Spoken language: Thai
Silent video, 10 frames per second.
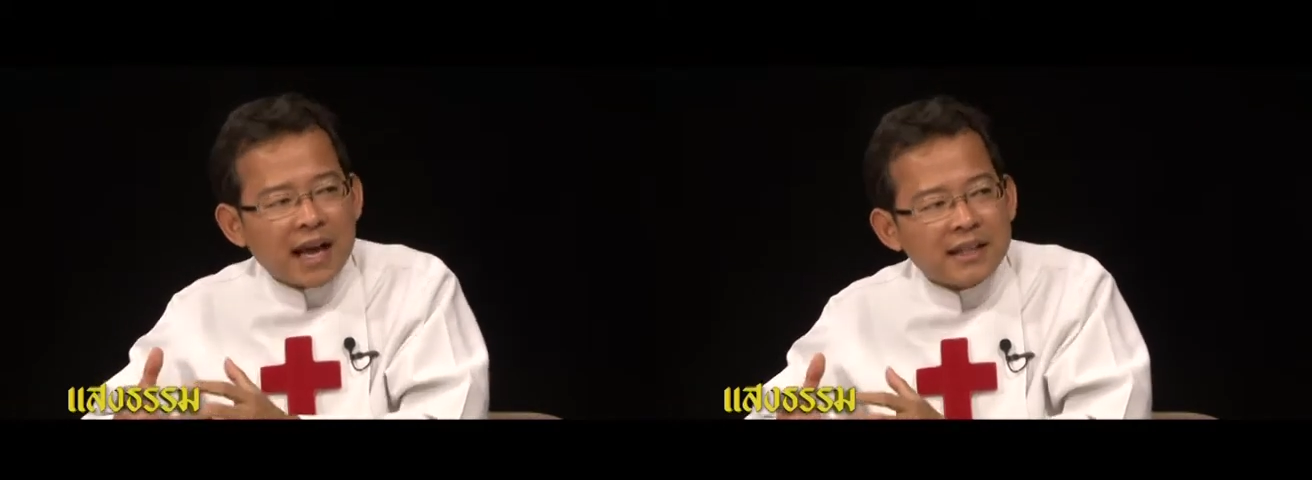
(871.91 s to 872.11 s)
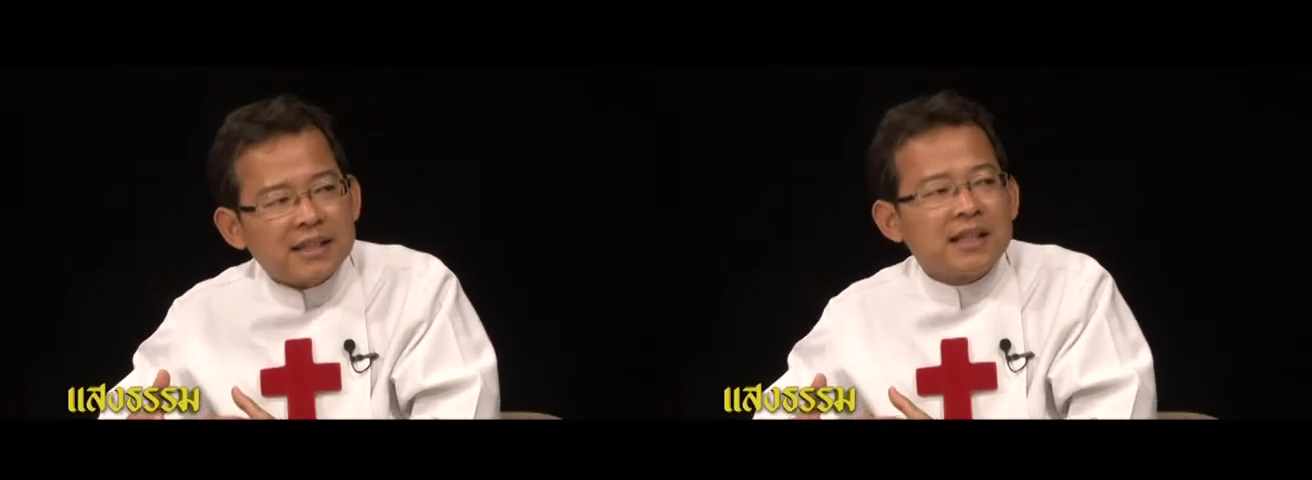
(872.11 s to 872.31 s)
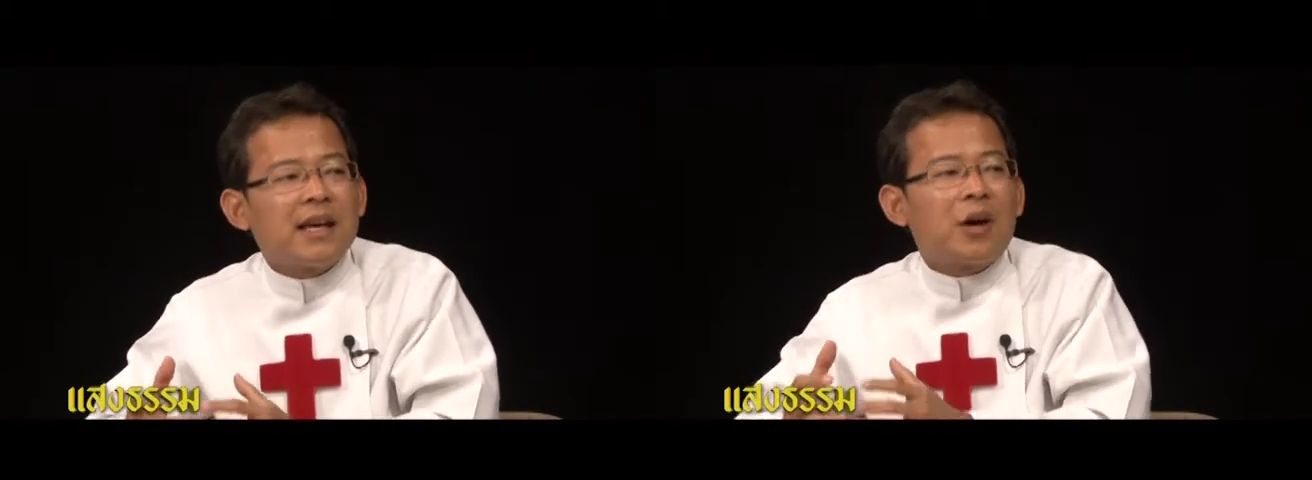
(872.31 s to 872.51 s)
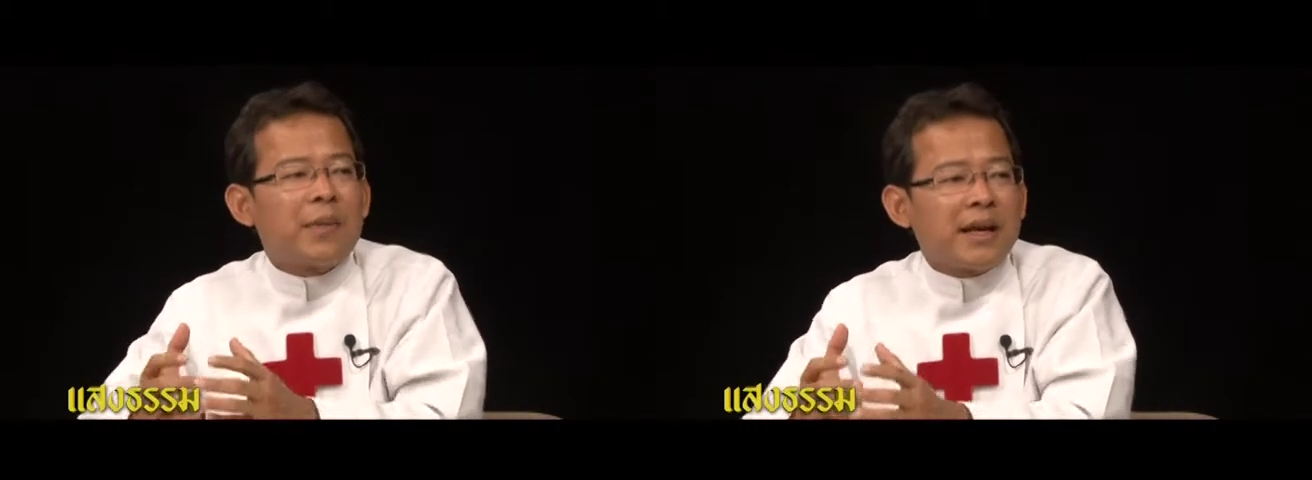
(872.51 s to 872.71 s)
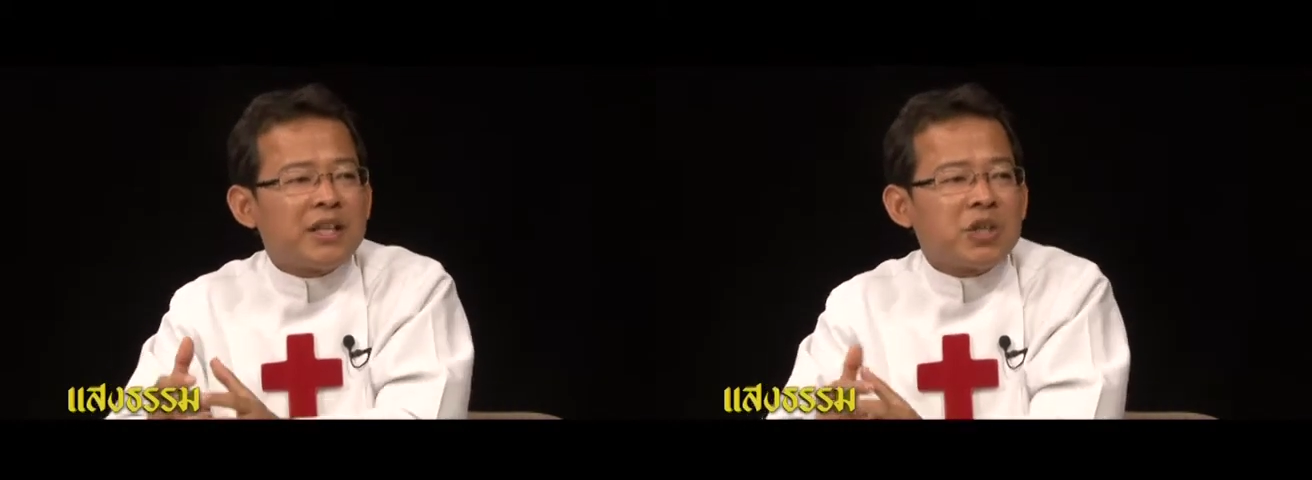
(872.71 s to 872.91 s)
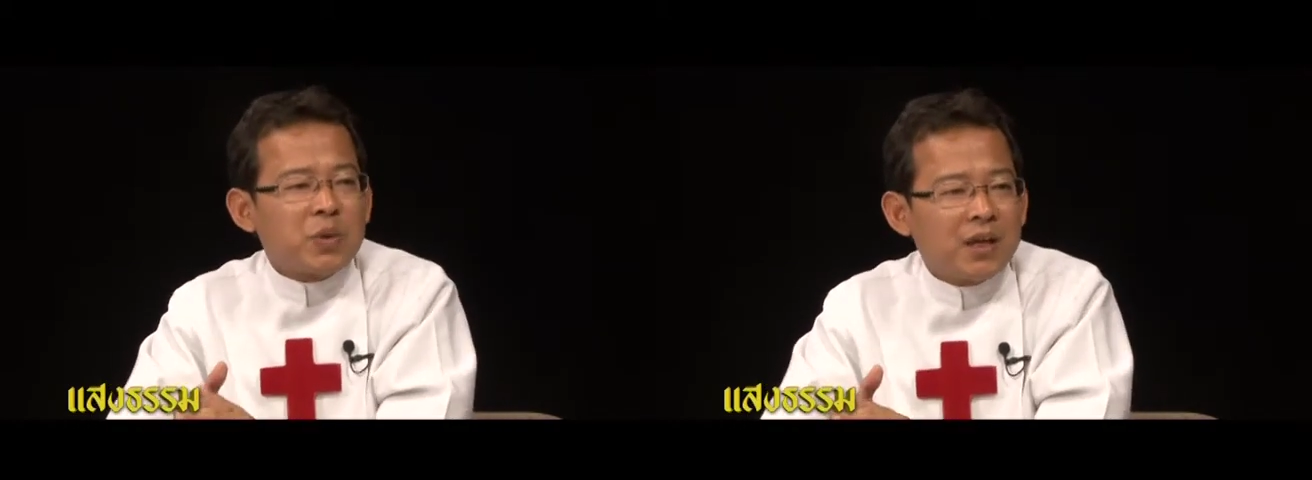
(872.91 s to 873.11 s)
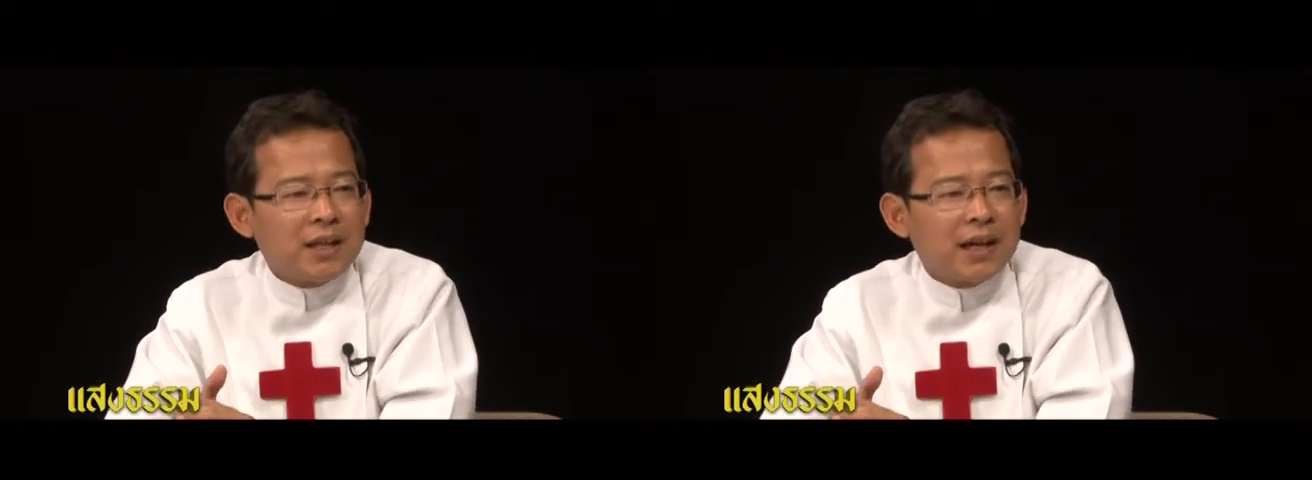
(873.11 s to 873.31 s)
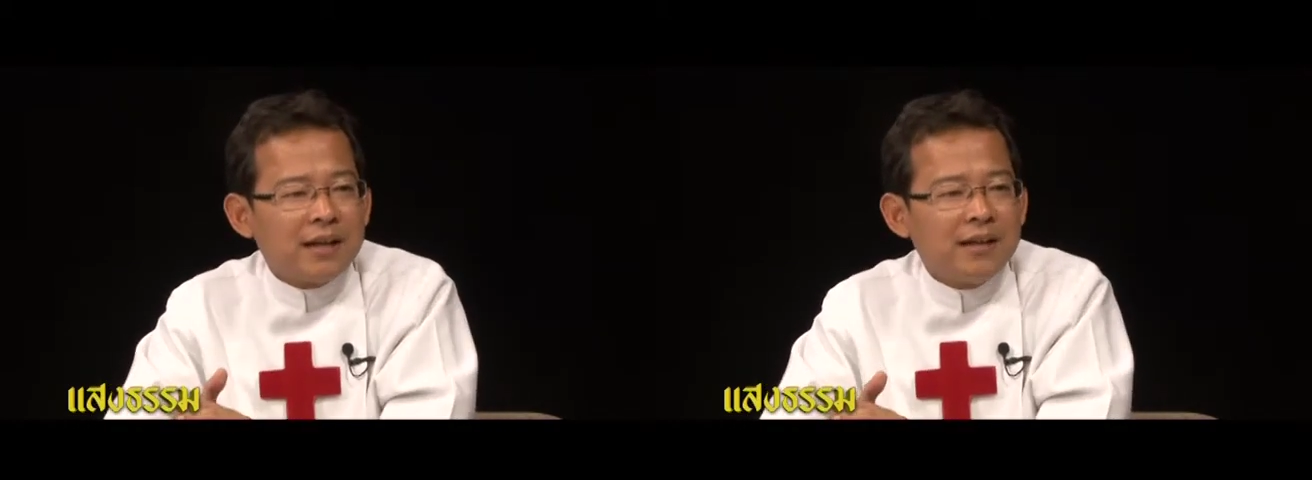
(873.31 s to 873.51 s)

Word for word: ณะจึงเข้าไปที่จะช่วยเหลือ